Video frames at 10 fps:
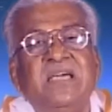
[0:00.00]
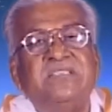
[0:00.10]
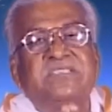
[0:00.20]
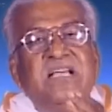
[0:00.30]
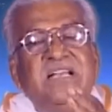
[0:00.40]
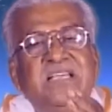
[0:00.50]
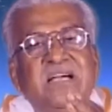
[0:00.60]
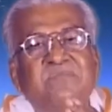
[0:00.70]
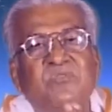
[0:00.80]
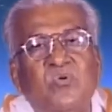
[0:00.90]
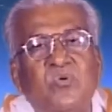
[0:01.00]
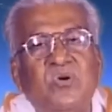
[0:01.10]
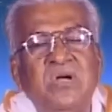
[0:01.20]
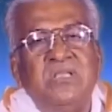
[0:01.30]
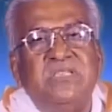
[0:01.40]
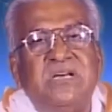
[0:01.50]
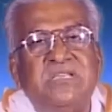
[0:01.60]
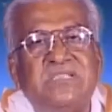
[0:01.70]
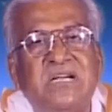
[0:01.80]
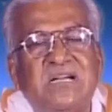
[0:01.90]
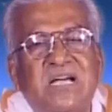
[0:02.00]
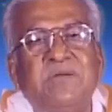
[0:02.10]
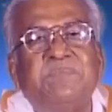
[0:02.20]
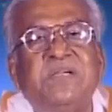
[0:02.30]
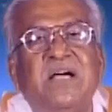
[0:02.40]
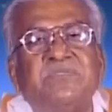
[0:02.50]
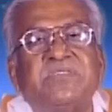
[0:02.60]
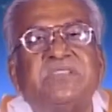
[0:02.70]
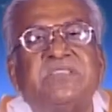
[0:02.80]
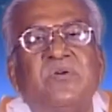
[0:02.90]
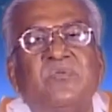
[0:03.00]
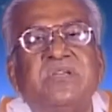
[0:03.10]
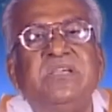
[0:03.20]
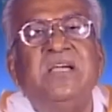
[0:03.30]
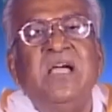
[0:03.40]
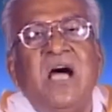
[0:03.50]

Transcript: इसके लिए हमको दृढ़ संकल्प की आवश्यकता होगी